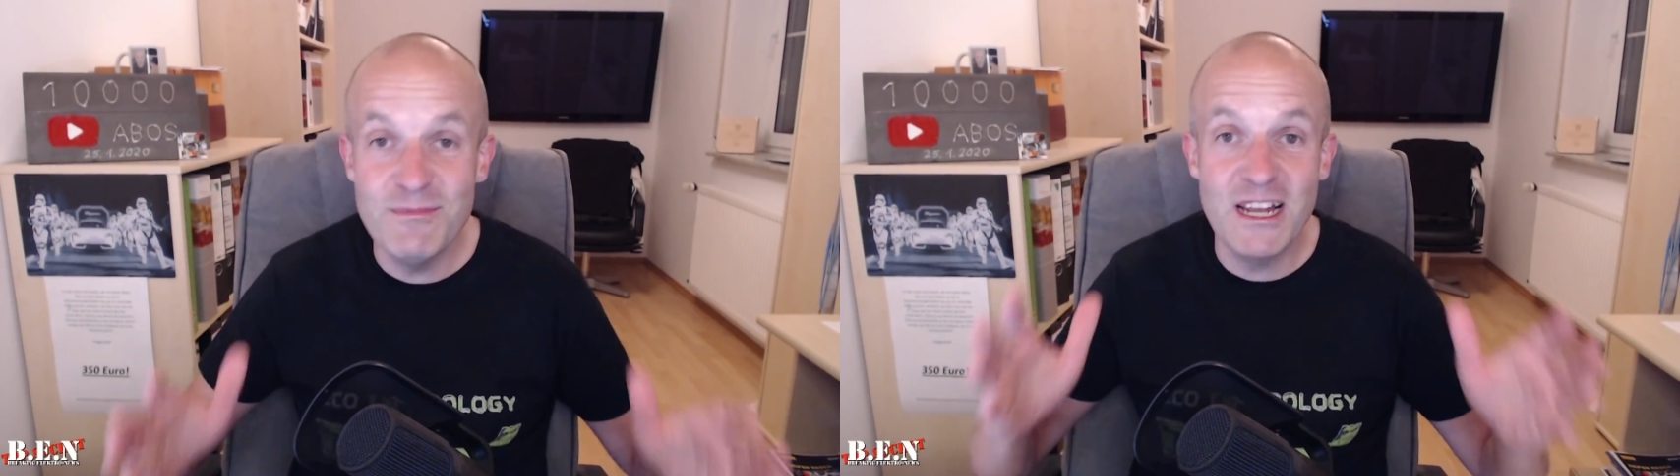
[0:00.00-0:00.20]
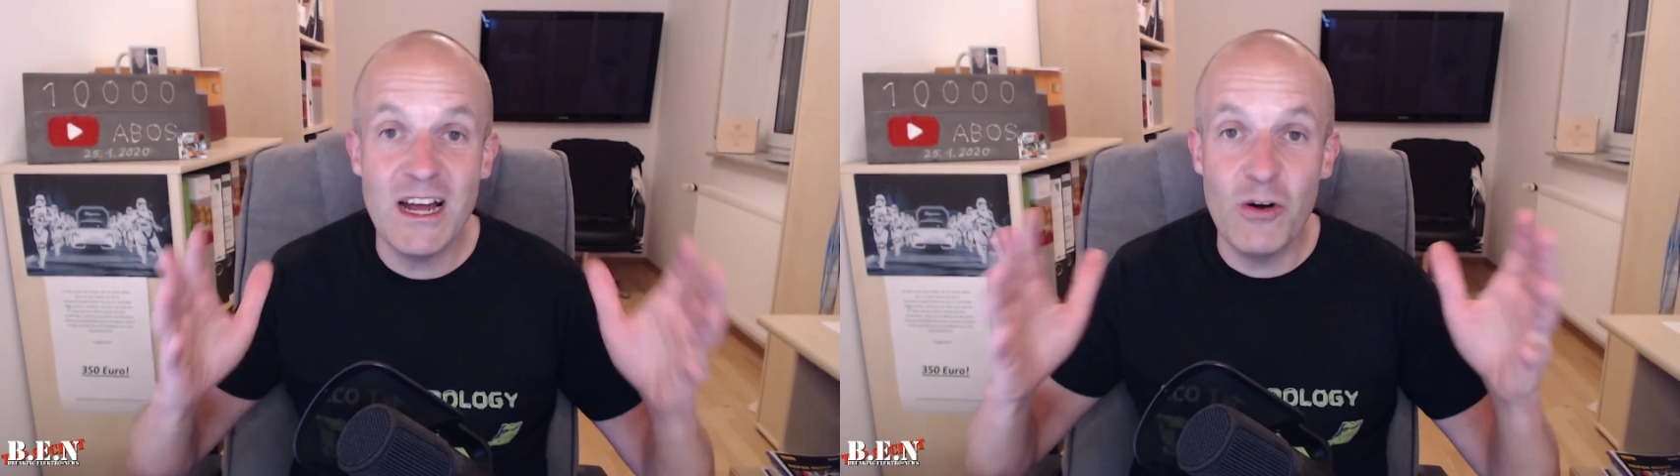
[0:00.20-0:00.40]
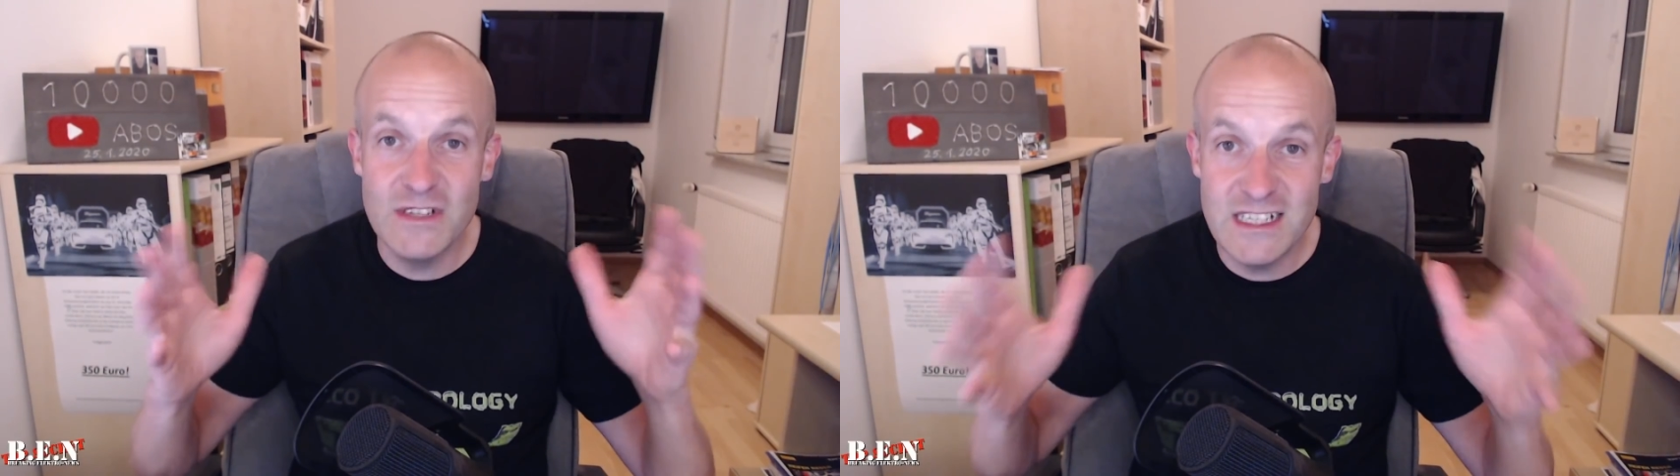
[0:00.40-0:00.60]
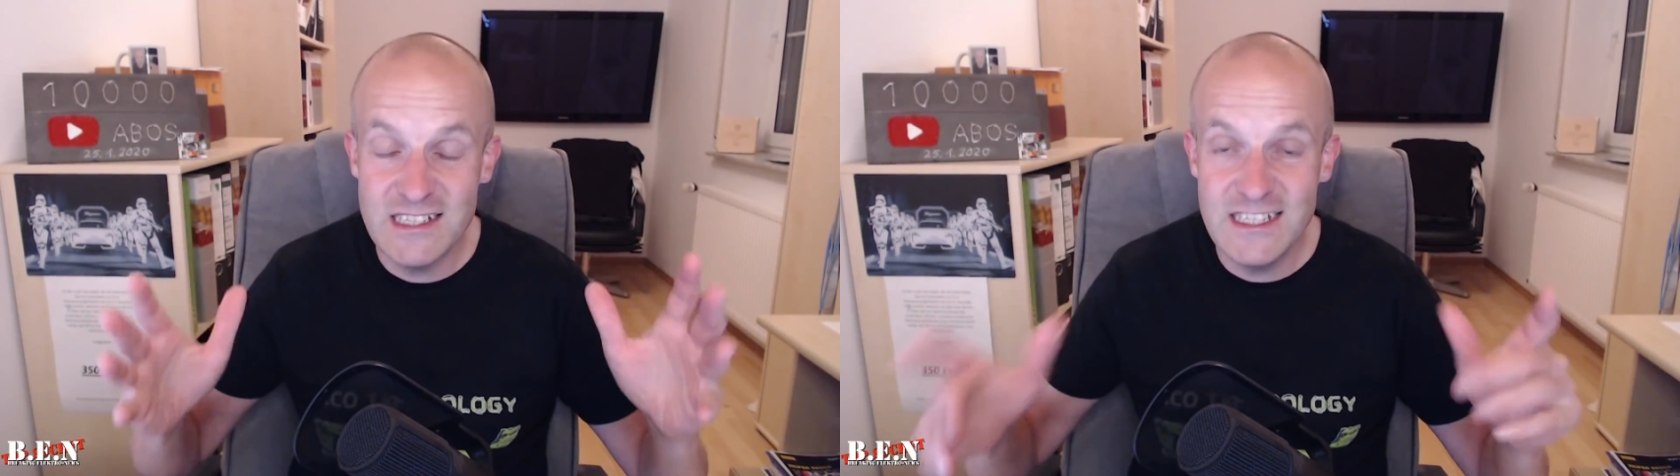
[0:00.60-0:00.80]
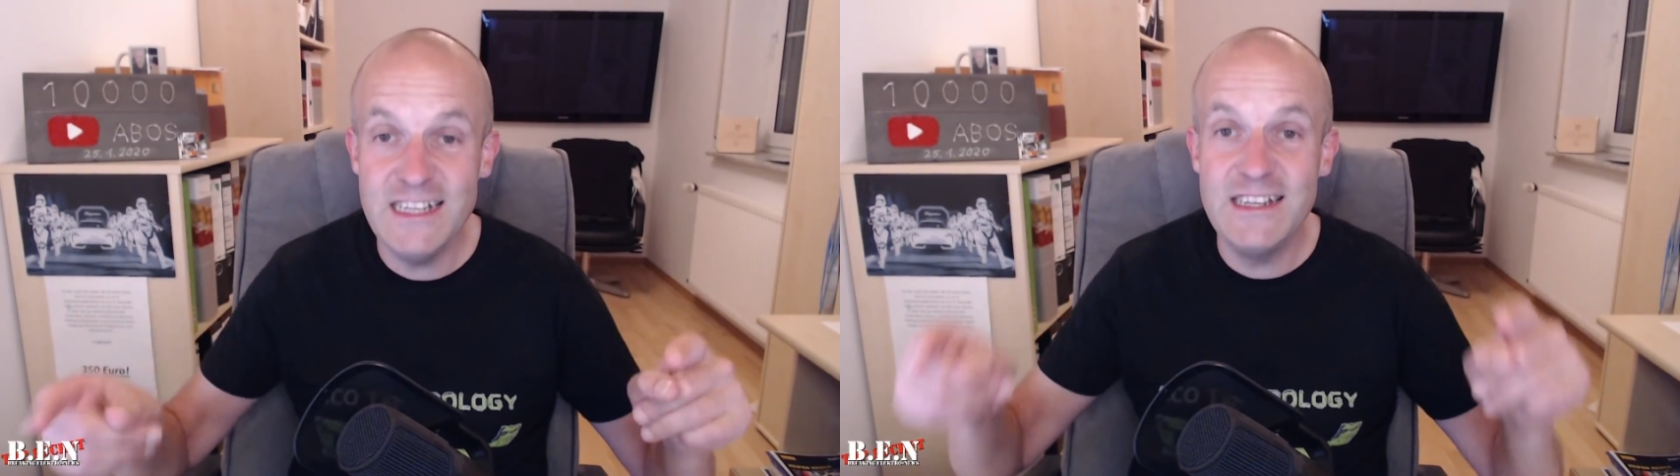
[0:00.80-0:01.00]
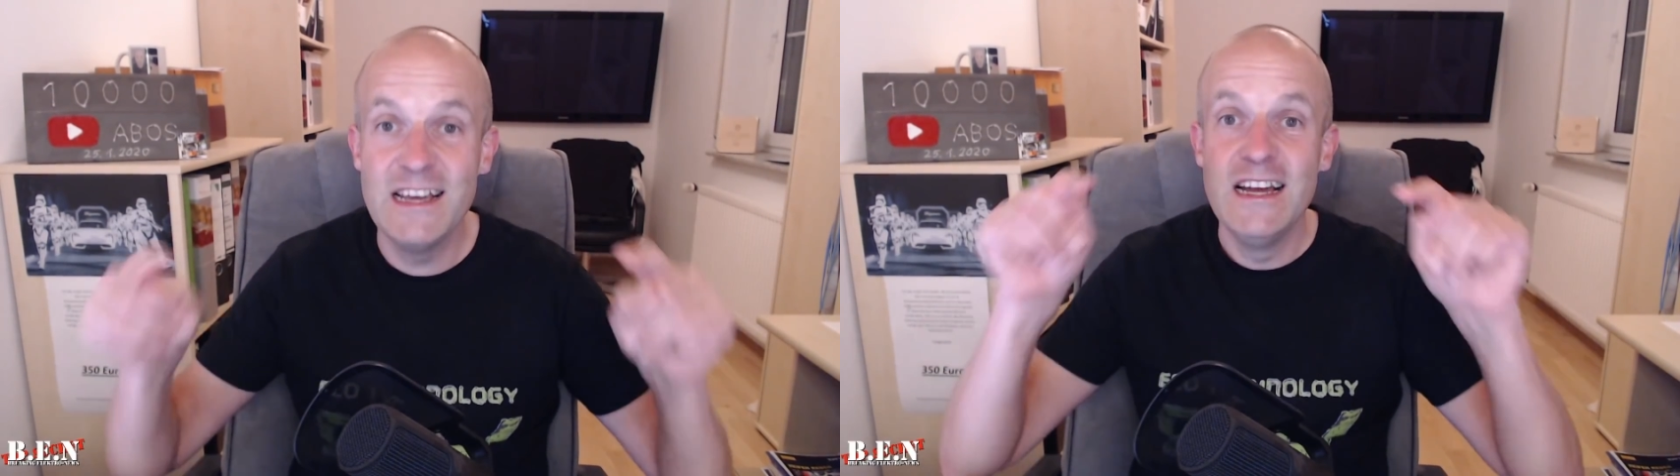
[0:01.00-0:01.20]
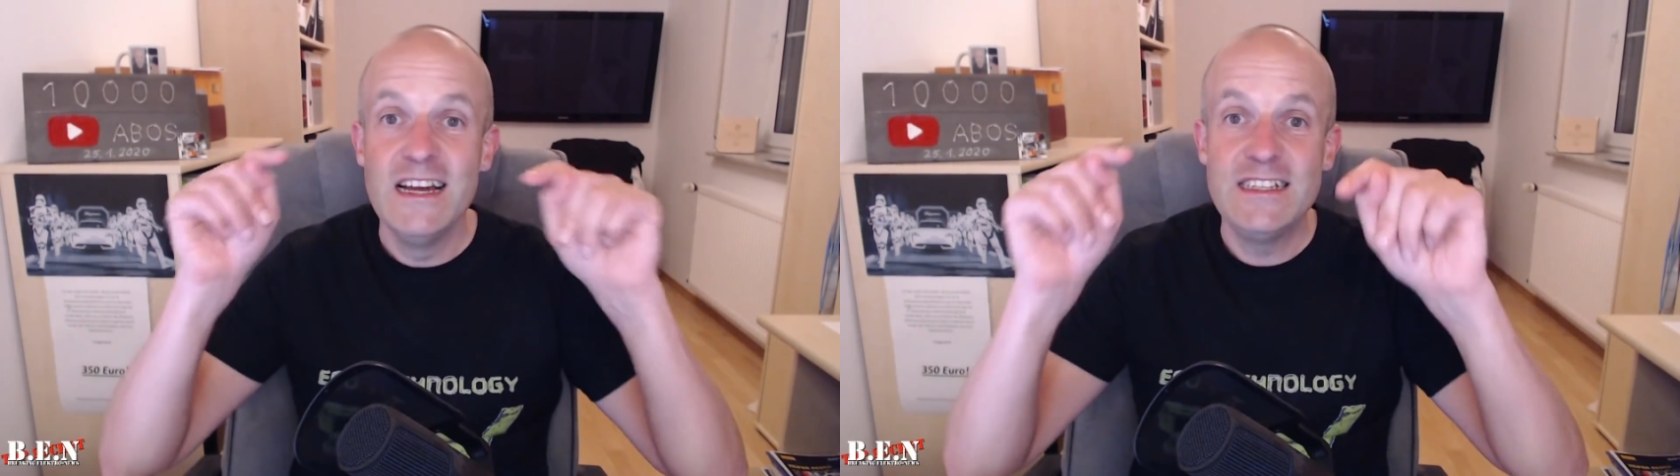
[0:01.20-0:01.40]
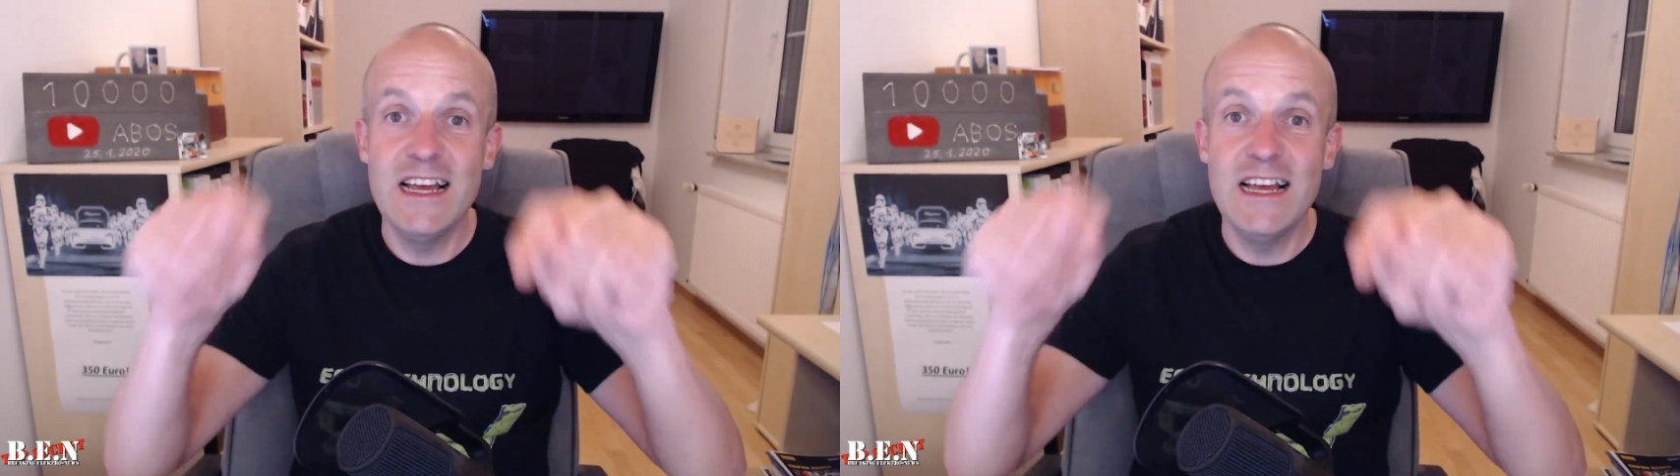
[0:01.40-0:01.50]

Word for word: die man auch nicht sieht